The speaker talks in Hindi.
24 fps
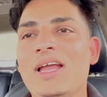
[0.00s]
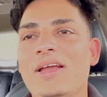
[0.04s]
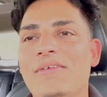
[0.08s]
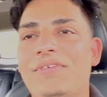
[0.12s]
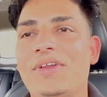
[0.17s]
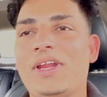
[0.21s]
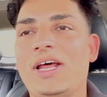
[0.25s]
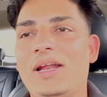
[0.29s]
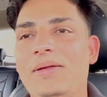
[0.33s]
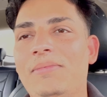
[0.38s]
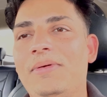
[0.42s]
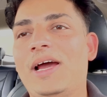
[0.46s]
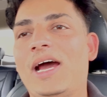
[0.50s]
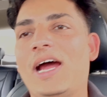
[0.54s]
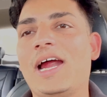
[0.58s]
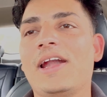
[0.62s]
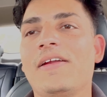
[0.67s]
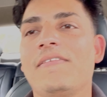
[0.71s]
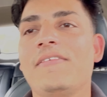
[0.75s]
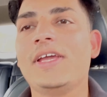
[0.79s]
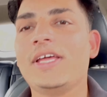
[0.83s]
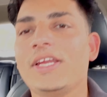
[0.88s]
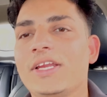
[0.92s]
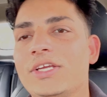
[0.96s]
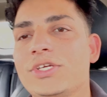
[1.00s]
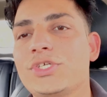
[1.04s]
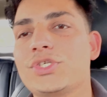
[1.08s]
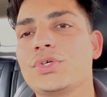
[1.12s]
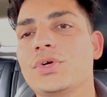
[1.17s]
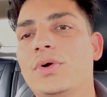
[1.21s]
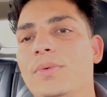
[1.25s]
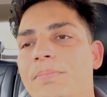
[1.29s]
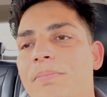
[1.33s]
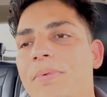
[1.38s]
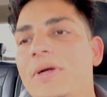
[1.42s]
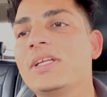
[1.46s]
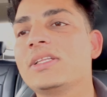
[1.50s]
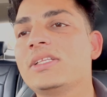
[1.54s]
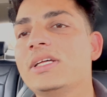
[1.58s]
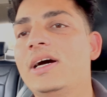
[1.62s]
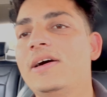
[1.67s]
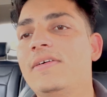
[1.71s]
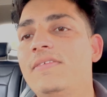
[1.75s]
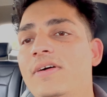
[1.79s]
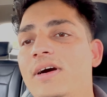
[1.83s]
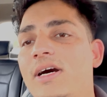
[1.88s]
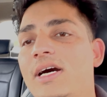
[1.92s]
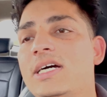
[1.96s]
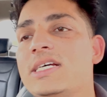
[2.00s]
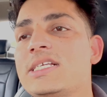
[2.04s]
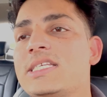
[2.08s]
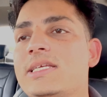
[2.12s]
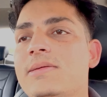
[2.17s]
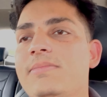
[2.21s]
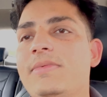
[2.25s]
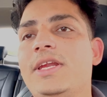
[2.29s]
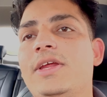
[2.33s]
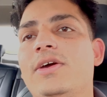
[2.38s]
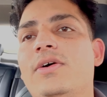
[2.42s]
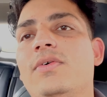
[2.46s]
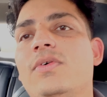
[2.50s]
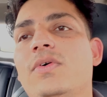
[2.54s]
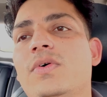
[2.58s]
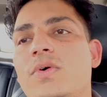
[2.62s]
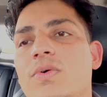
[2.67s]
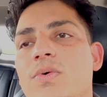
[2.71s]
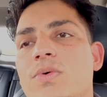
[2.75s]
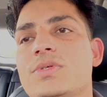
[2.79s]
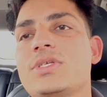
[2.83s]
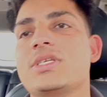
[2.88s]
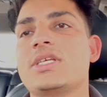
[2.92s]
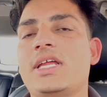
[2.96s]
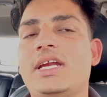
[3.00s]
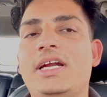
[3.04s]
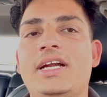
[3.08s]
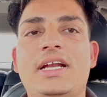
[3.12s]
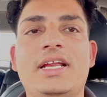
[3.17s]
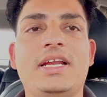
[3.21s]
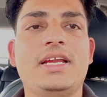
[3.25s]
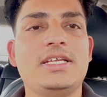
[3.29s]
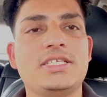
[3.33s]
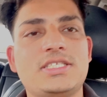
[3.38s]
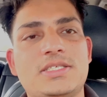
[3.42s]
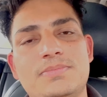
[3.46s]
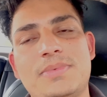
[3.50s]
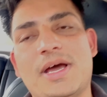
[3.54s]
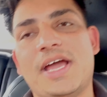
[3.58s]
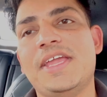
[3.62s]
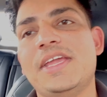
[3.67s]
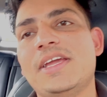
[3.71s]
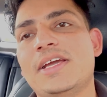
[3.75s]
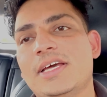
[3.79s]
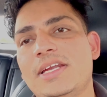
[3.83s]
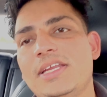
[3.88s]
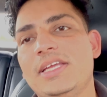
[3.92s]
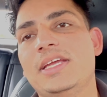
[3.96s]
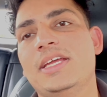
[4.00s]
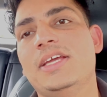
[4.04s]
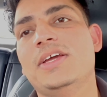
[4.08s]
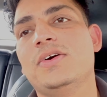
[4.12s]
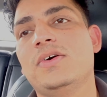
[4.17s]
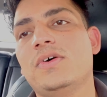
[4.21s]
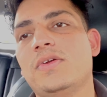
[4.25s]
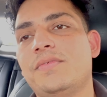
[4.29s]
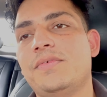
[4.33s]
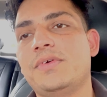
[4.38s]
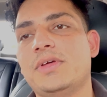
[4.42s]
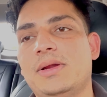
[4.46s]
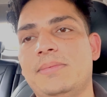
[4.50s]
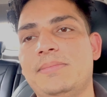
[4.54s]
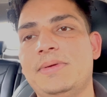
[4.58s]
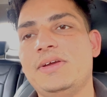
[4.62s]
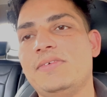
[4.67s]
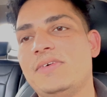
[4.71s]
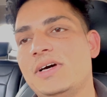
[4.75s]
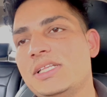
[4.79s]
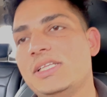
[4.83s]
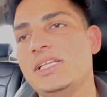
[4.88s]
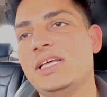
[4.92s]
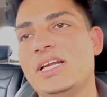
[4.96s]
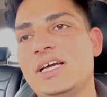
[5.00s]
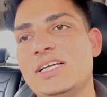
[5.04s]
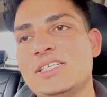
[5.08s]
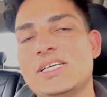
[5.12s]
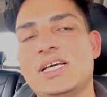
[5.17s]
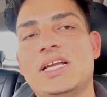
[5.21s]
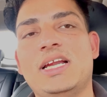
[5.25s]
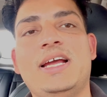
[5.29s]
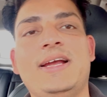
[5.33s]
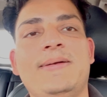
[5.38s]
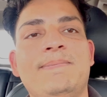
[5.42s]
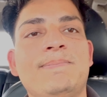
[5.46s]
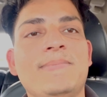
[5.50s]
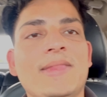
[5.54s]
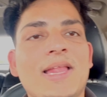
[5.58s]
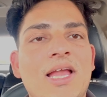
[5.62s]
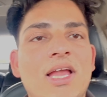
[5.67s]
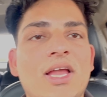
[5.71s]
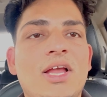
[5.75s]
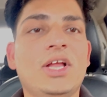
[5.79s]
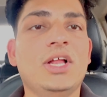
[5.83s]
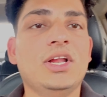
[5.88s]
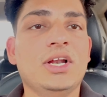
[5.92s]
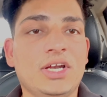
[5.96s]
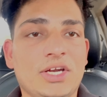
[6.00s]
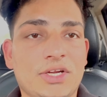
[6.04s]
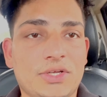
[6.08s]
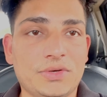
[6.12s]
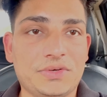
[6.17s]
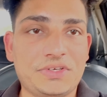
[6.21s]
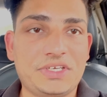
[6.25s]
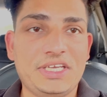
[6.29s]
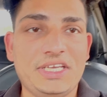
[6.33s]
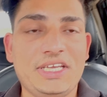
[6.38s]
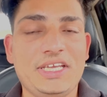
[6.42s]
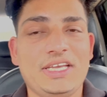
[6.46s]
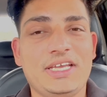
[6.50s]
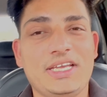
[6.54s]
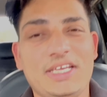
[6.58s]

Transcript: फिलहाल मैं हार्डवेयर की शॉप पर था वहाँ से मैंने वो सैनिटरीज बाई करी है और फिर हमें वहाँ देना जाना है क्योंकि